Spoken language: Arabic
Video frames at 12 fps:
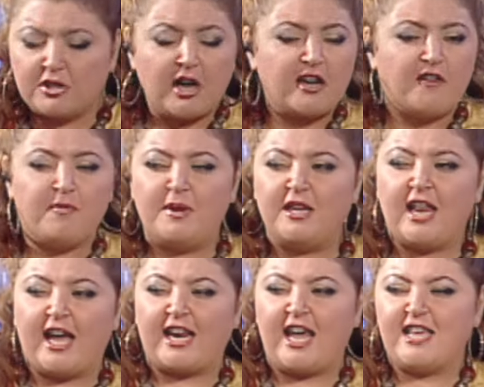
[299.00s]
تعرف منين
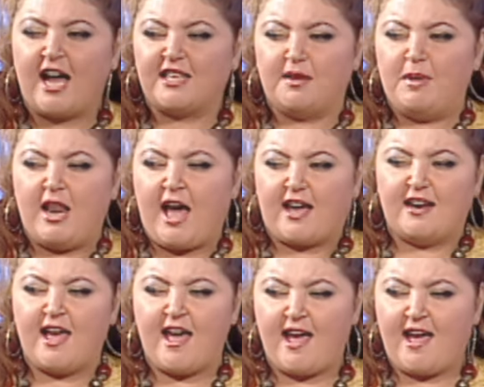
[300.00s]
الاخلاق يعني من
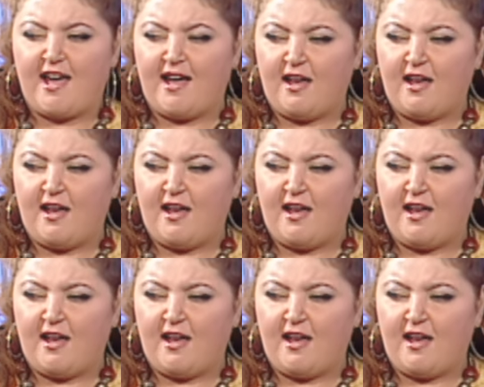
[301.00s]
الاخلاق